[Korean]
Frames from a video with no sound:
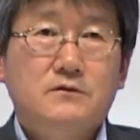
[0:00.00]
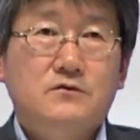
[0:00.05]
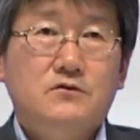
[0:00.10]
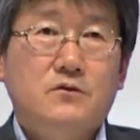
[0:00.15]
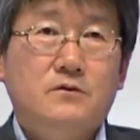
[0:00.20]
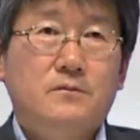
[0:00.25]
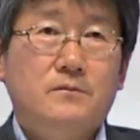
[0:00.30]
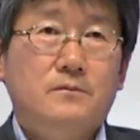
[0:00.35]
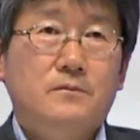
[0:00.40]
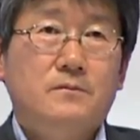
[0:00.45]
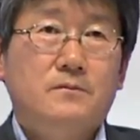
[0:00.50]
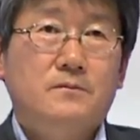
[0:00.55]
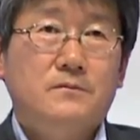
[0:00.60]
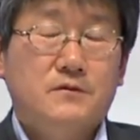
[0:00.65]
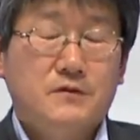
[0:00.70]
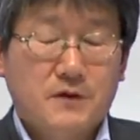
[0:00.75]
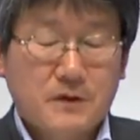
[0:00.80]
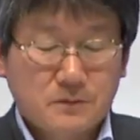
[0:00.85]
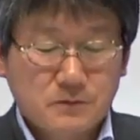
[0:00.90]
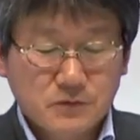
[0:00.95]
좀
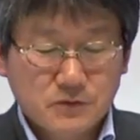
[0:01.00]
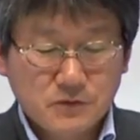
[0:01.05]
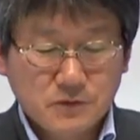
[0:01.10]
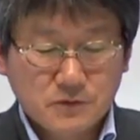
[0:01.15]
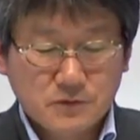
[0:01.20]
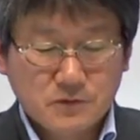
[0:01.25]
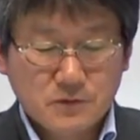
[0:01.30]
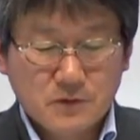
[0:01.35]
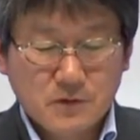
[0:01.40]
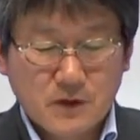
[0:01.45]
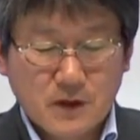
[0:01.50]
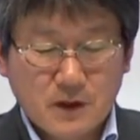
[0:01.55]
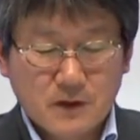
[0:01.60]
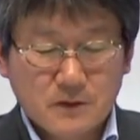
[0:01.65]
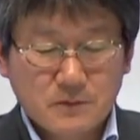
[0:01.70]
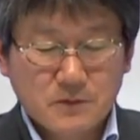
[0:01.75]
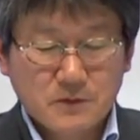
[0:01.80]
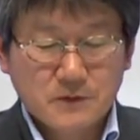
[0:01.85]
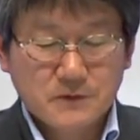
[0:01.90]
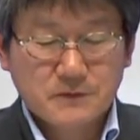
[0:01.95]
세부적으로
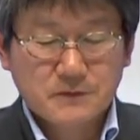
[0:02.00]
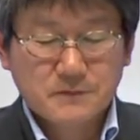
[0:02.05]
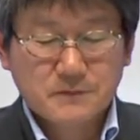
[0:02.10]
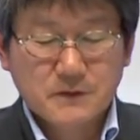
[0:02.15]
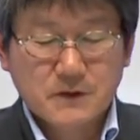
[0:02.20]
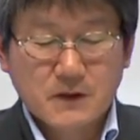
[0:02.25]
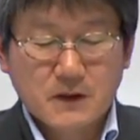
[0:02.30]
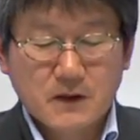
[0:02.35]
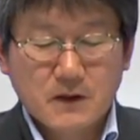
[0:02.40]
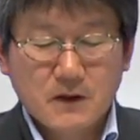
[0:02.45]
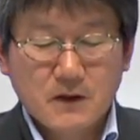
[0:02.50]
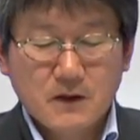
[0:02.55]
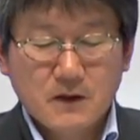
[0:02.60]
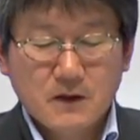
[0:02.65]
알아보겠습니다.